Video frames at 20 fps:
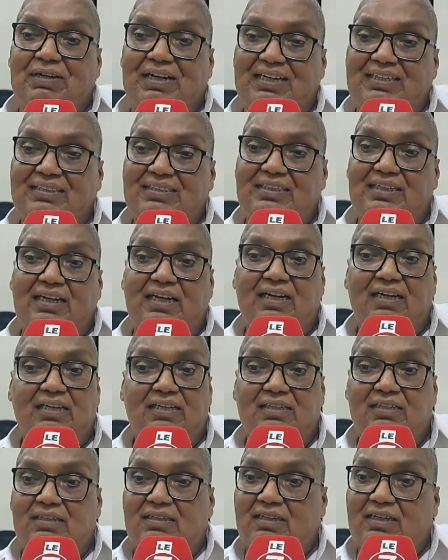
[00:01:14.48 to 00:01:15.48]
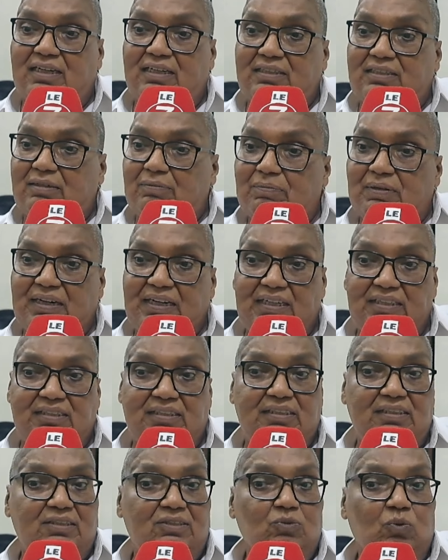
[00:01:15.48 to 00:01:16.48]
القصيره هذه آه، المره
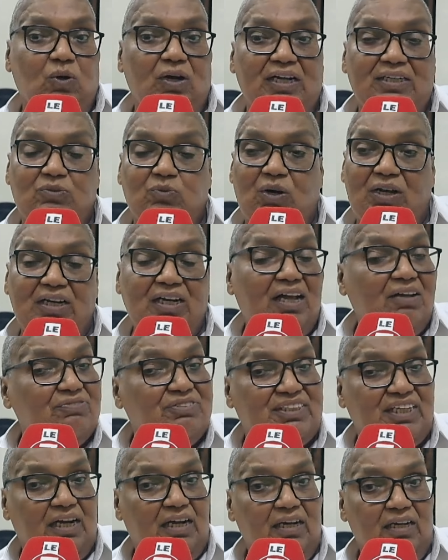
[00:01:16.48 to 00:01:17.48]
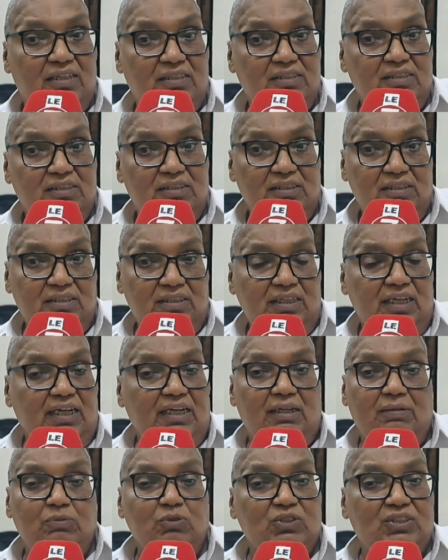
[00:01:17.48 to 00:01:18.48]
وقعت واحد القفزه لا
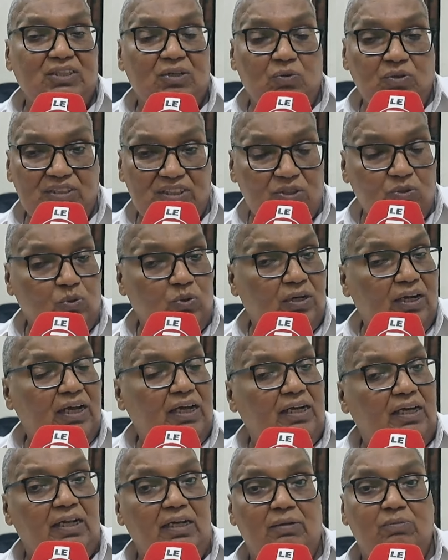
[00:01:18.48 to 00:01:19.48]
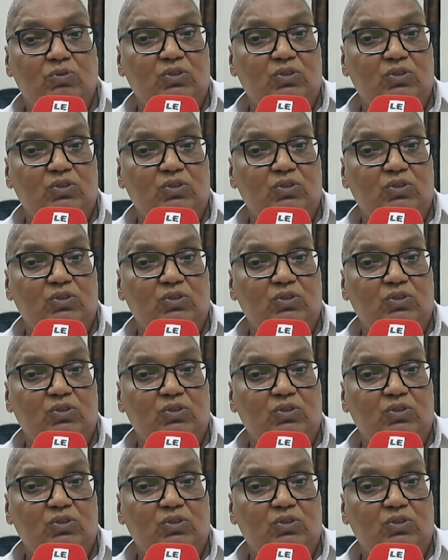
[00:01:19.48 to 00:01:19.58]
على مستوى الصوره لا على